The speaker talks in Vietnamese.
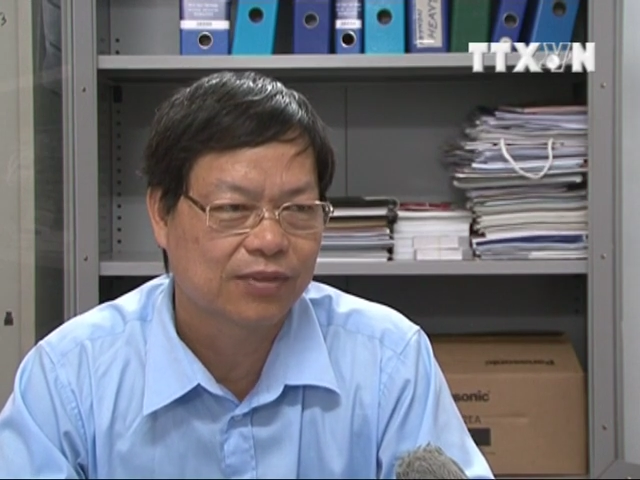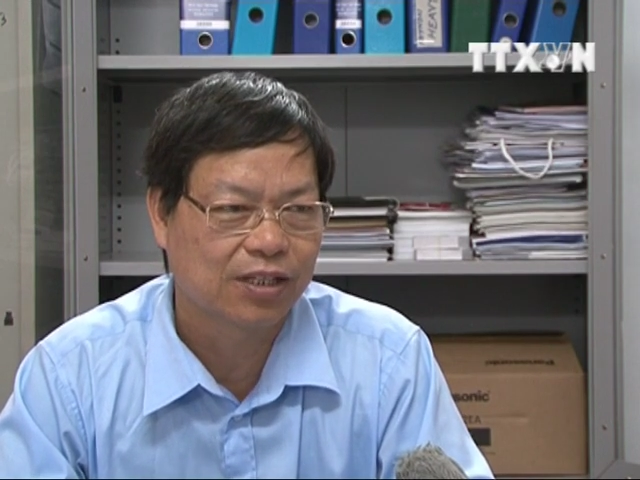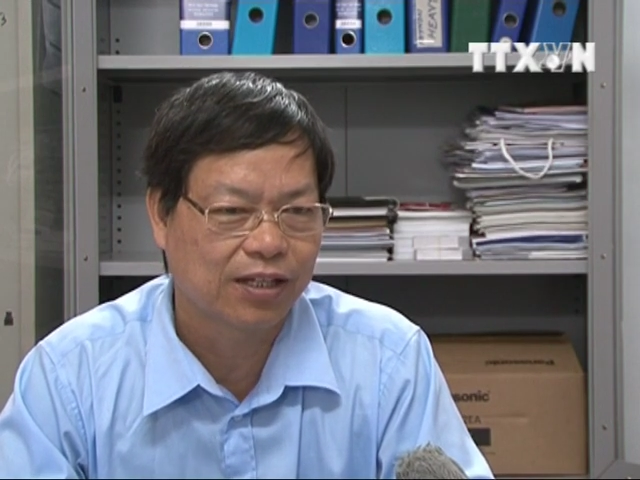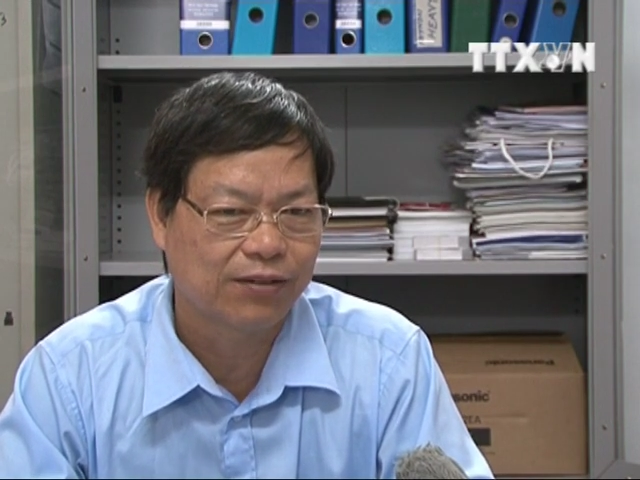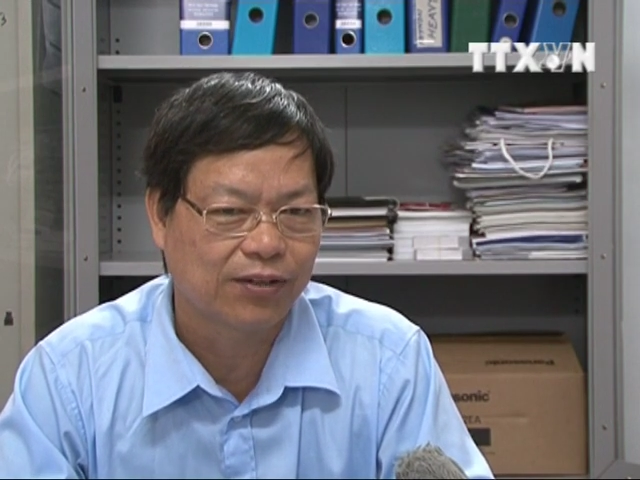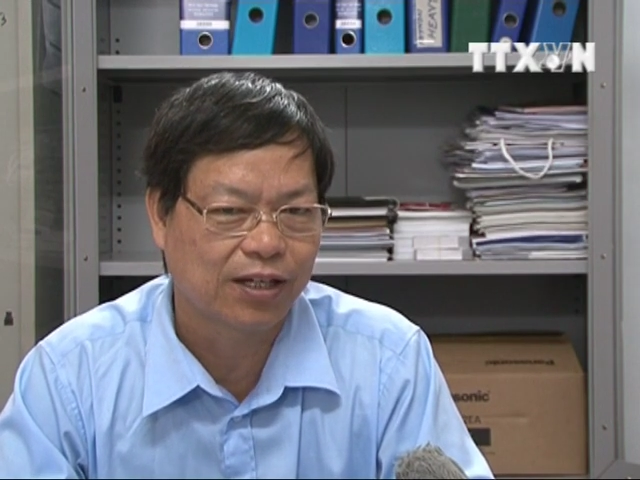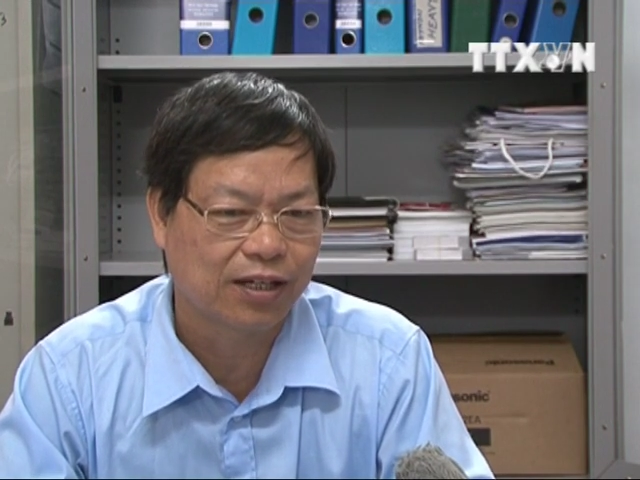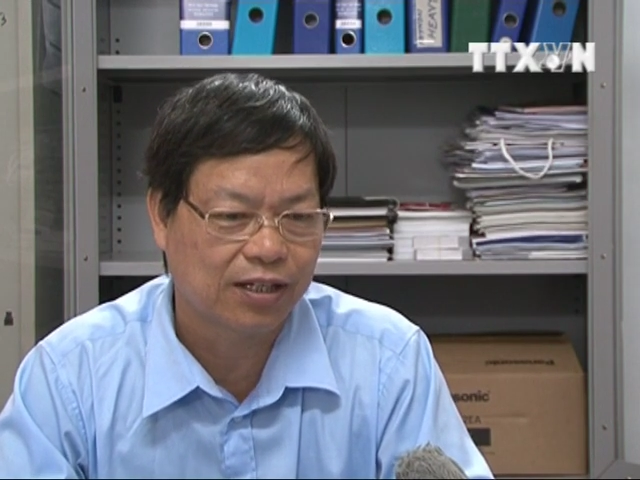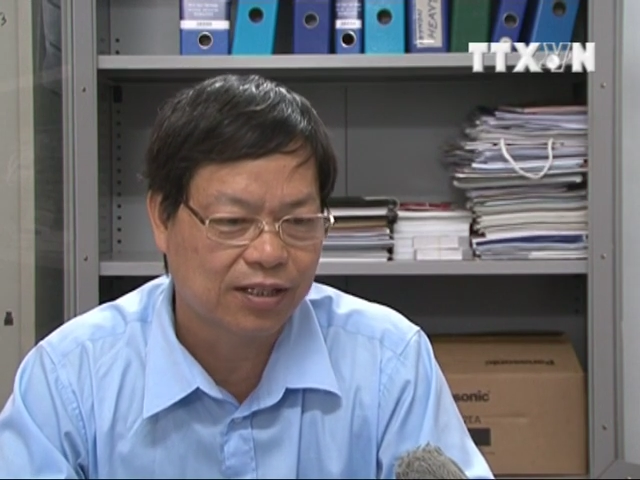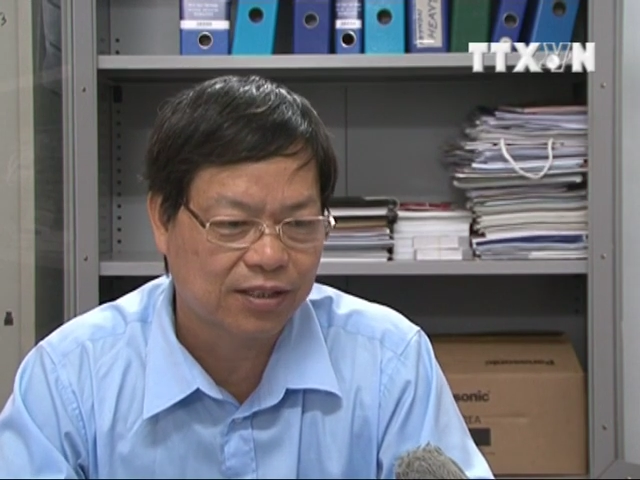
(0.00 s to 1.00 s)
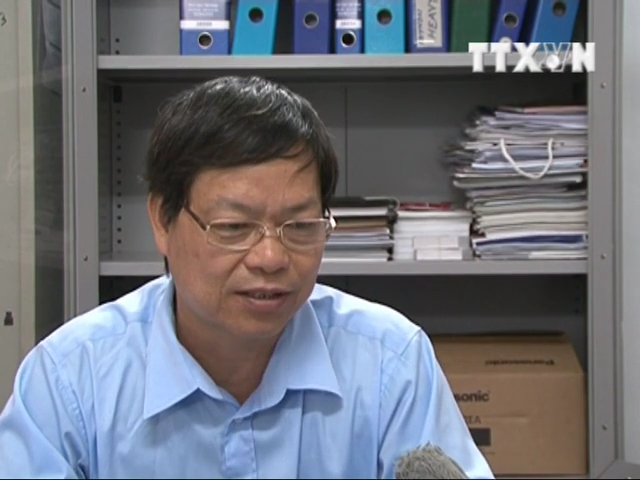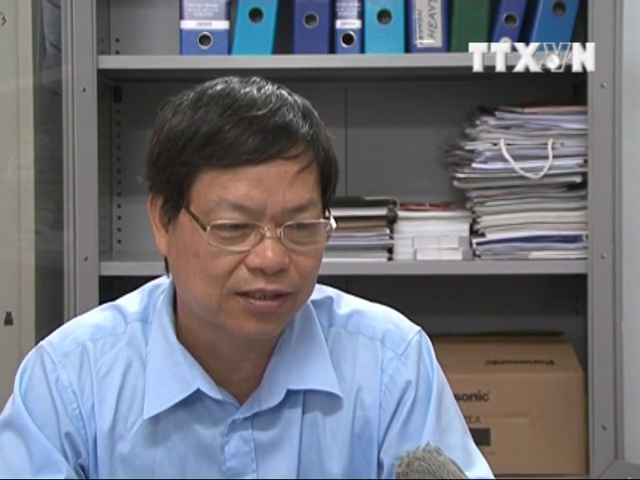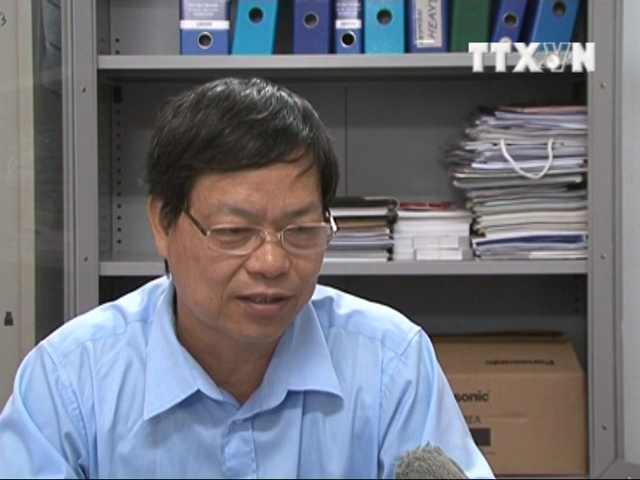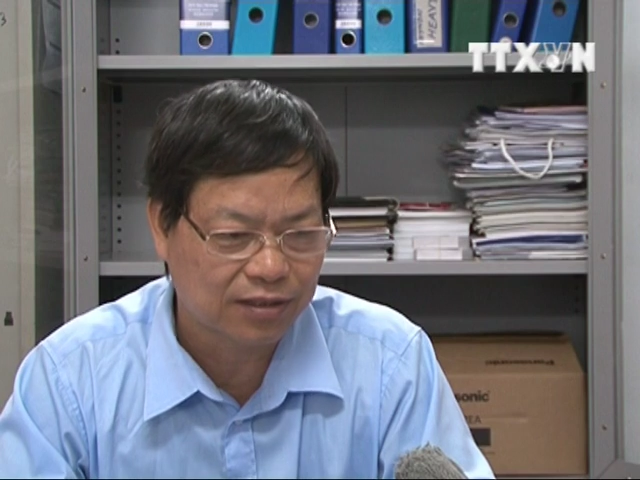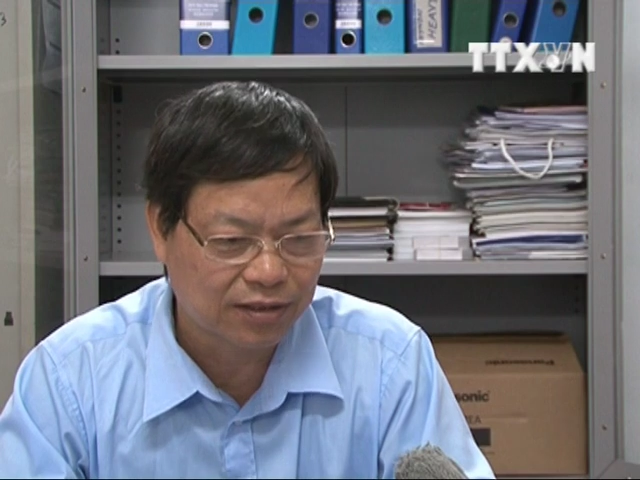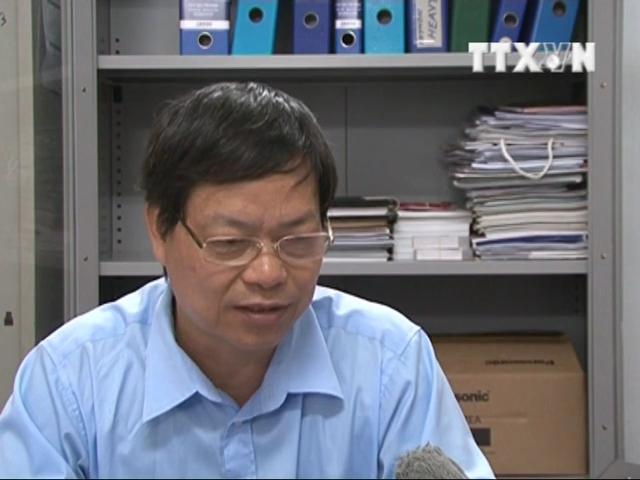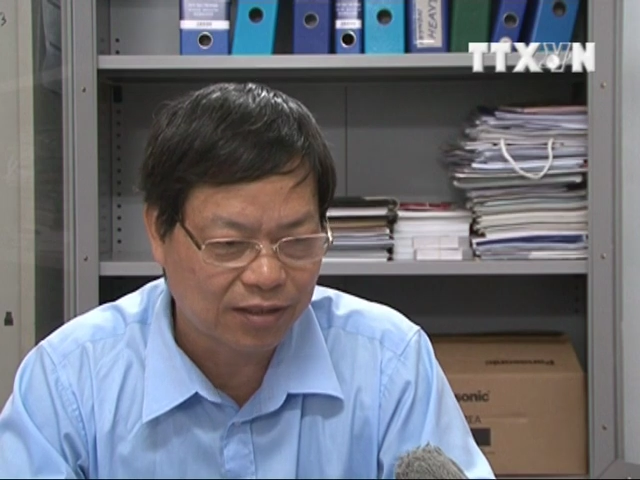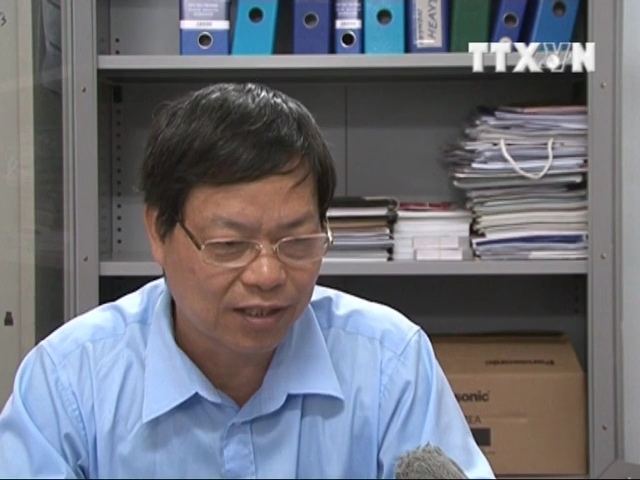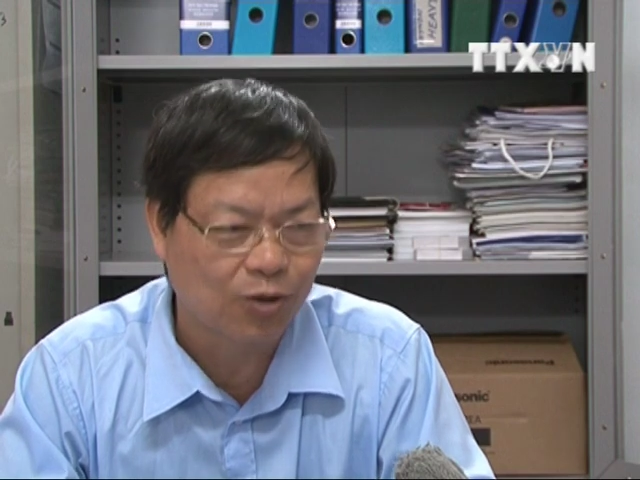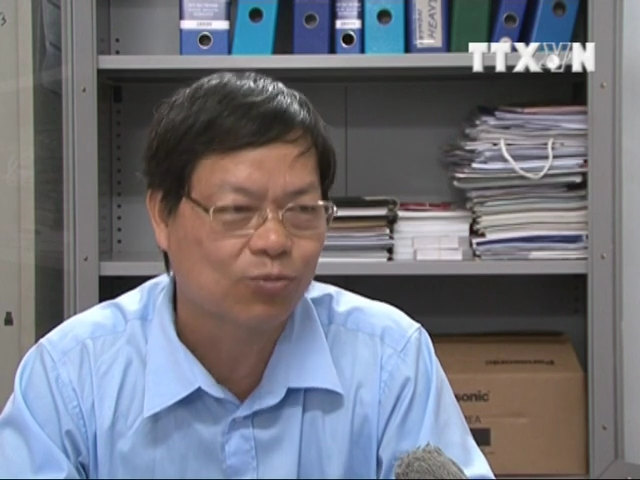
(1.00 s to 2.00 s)
thế và
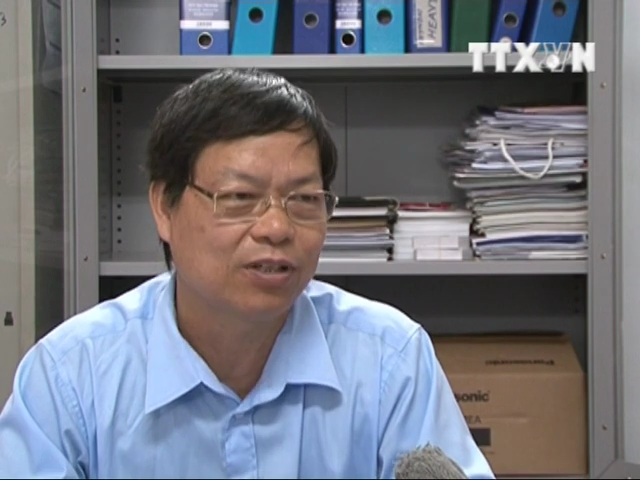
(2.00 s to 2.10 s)
học